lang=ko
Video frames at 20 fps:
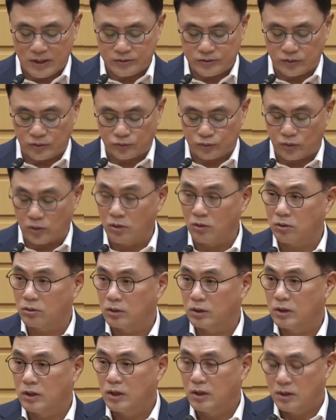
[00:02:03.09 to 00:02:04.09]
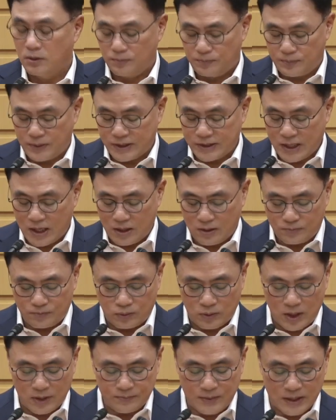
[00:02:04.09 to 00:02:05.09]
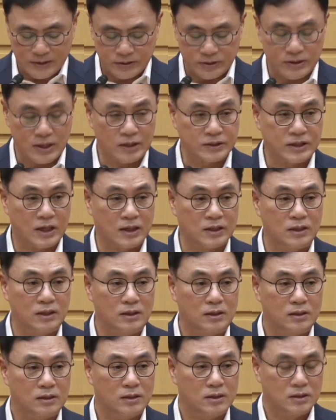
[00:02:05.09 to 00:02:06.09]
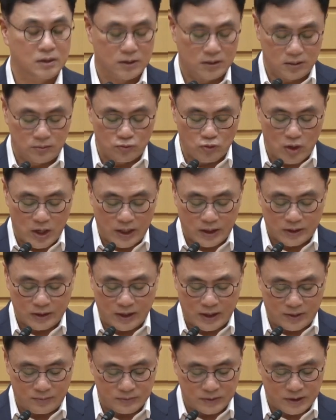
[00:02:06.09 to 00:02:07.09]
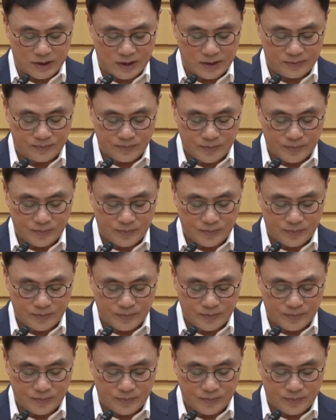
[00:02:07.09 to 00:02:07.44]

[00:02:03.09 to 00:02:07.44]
수 있도록 페달 블랙박스 장착을 의무화해야 합니다.